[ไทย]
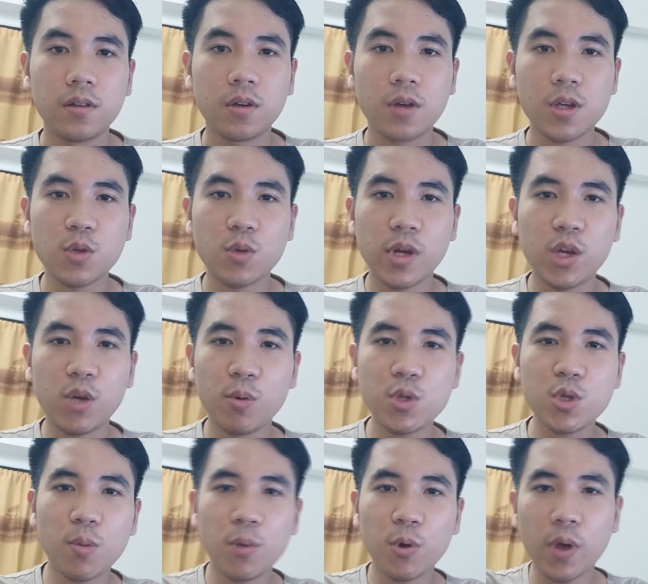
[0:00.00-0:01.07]
ก็สวัสดีคุณผู้
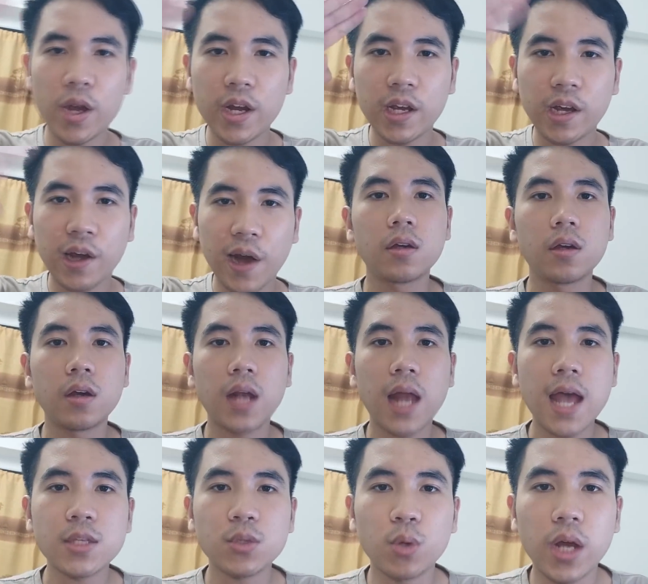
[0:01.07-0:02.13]
ชมด้วยนะครับ
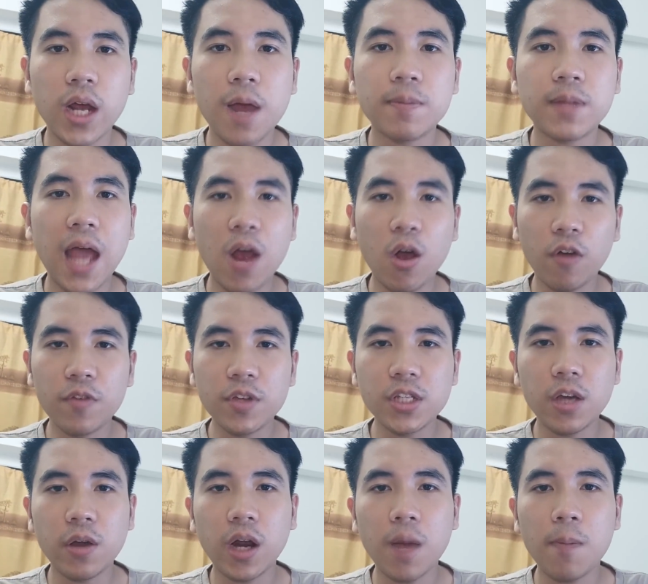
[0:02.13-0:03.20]
ล่าสุดนะครับทาง
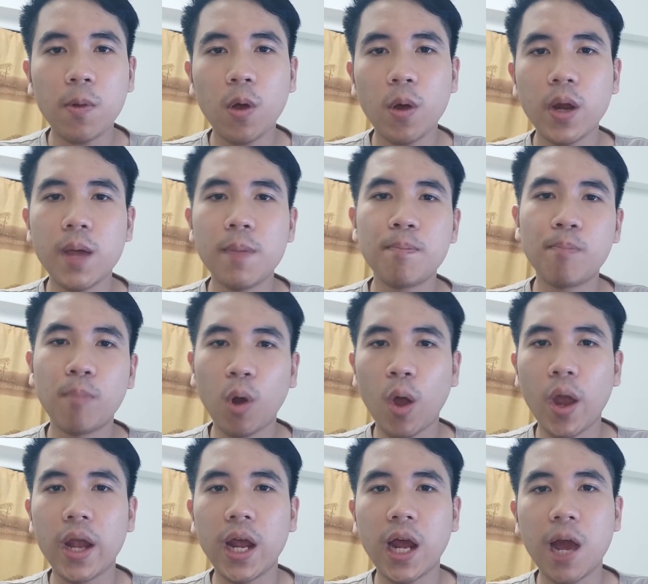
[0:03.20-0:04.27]
Official นะครับ ก็ได้ปล่
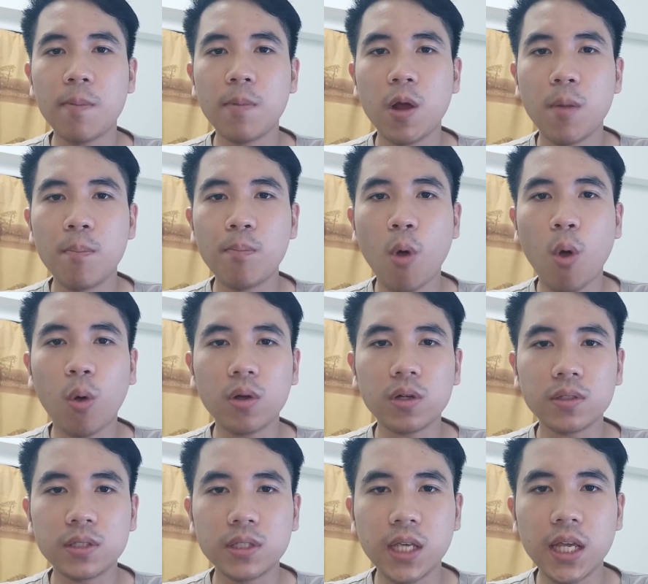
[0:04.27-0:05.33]
อยนะครับ ปก
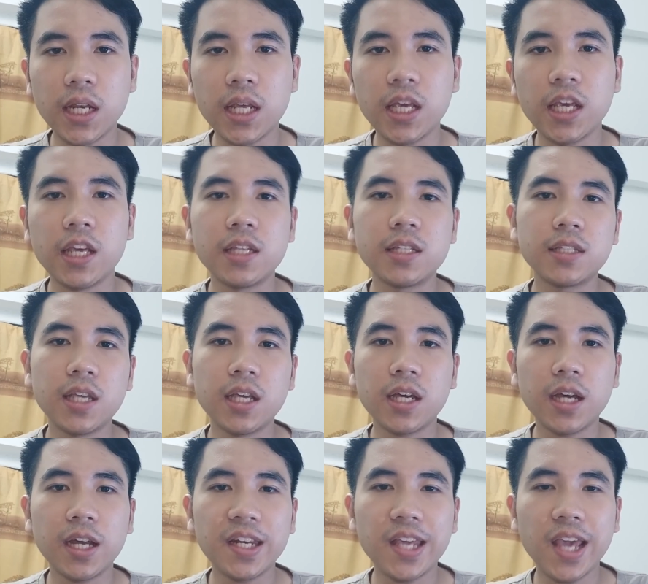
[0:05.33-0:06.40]
CD ซิง
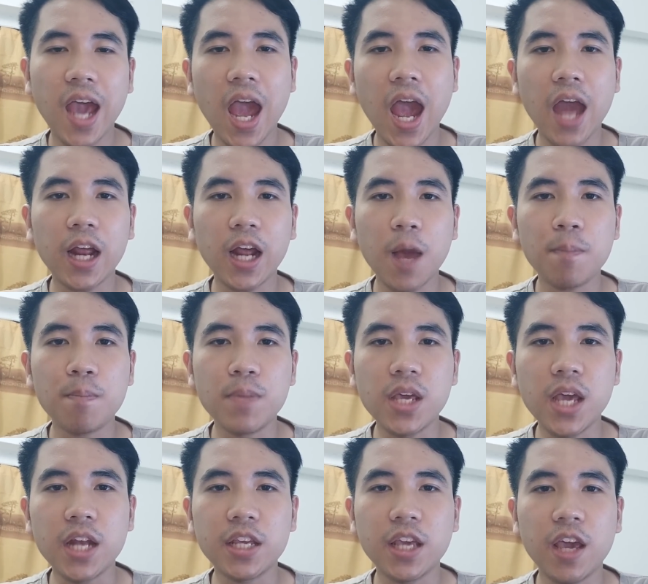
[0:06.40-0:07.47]
เกิลที่ 5 นะครับ
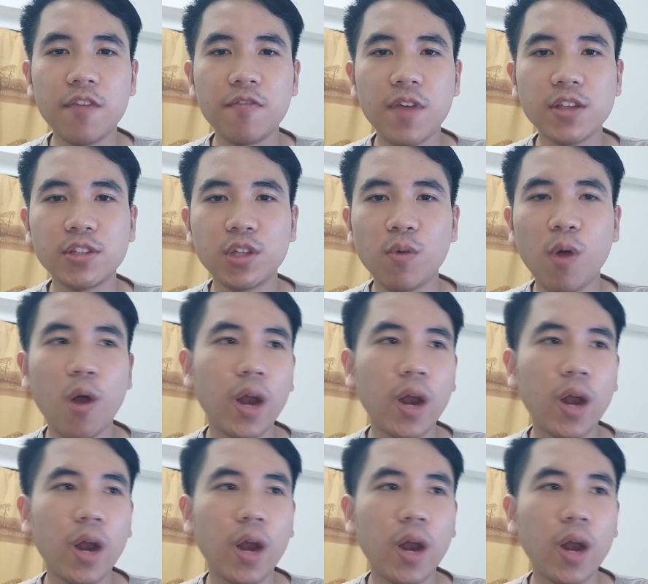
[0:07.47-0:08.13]
BNK Festival